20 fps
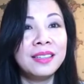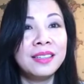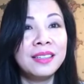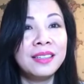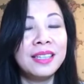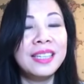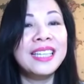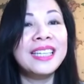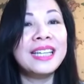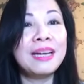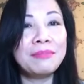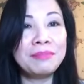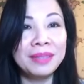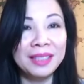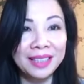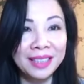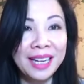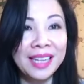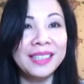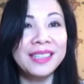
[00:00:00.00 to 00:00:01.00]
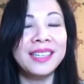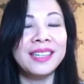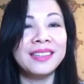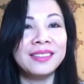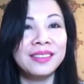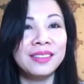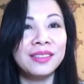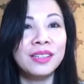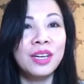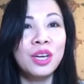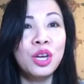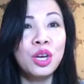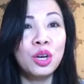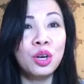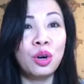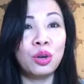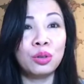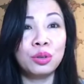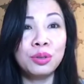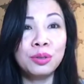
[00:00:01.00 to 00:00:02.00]
thì cái tâm mình đã thanh tịnh được
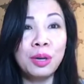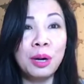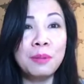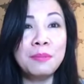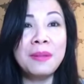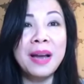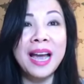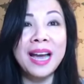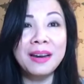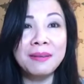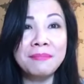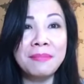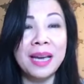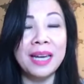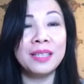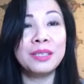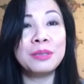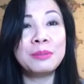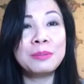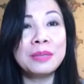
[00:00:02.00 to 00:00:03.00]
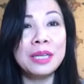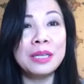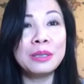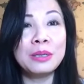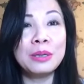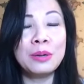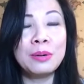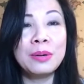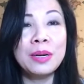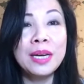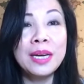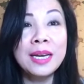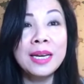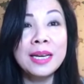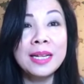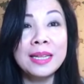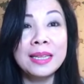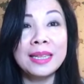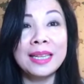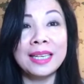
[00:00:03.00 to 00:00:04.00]
còn nếu không ăn mạng chúng sanh vô
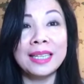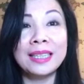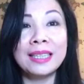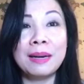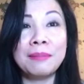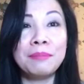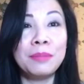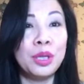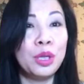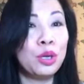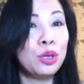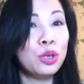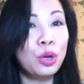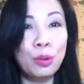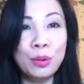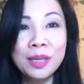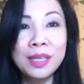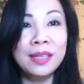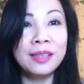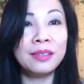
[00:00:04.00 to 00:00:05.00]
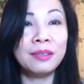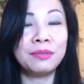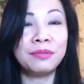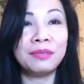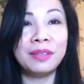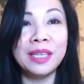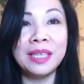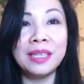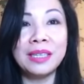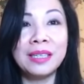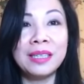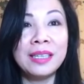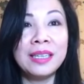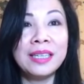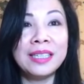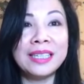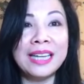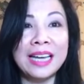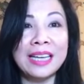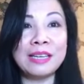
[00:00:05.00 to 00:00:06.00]
là cái tâm mình nó rối hết vì
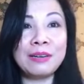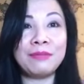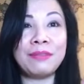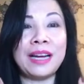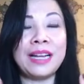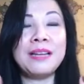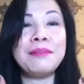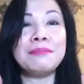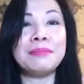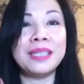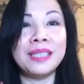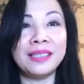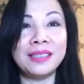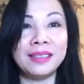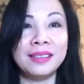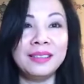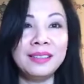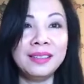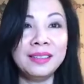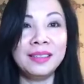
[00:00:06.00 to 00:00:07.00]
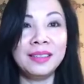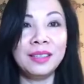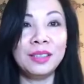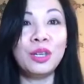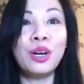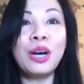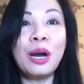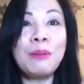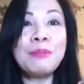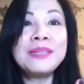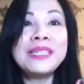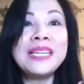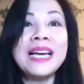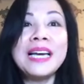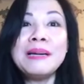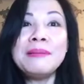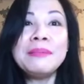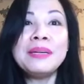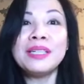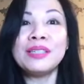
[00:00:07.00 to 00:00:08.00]
đây không phải là mình nữa nó khống
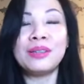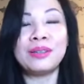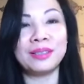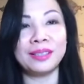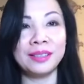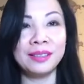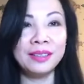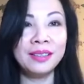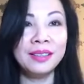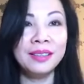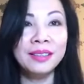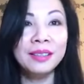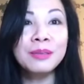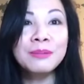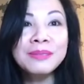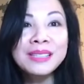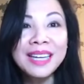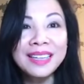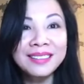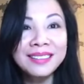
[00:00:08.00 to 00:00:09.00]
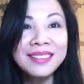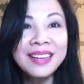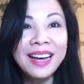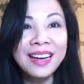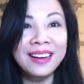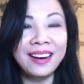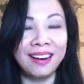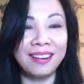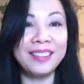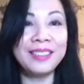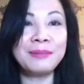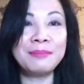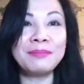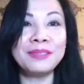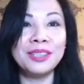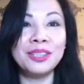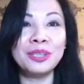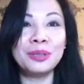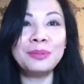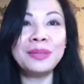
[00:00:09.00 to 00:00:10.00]
chế mình rồi chúng sanh nó đang ở trong
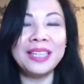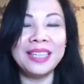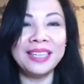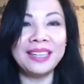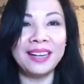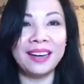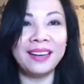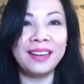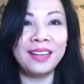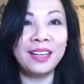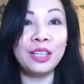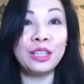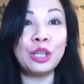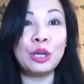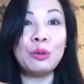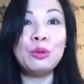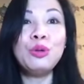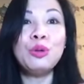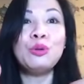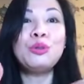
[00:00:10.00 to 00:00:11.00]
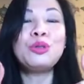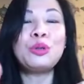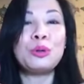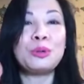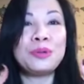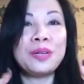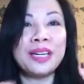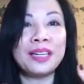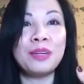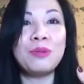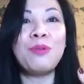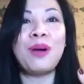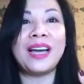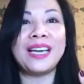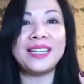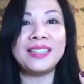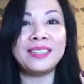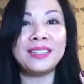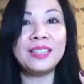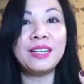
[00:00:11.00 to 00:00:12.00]
người của mình đây nè tiểu vũ trụ này nó
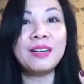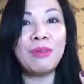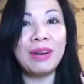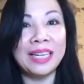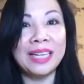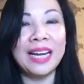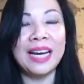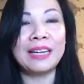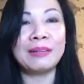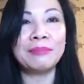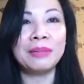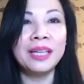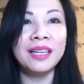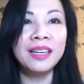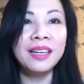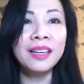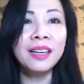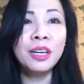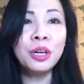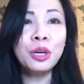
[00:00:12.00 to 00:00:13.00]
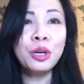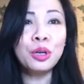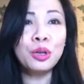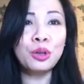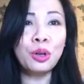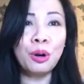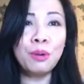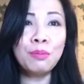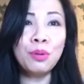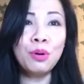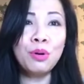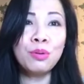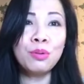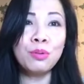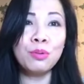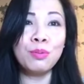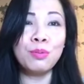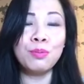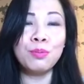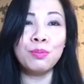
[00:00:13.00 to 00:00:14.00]
quậy nó hoành hành mình nó muốn
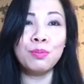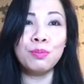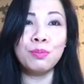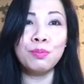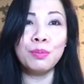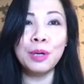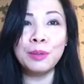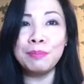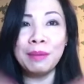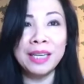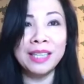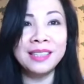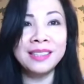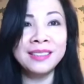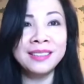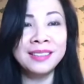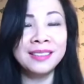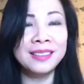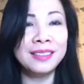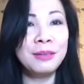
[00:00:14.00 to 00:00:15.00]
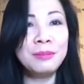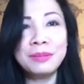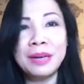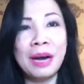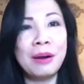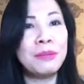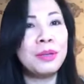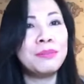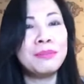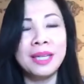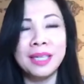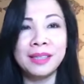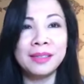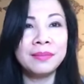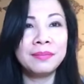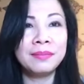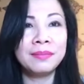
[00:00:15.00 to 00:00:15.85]
mình bệnh lúc nào mình bệnh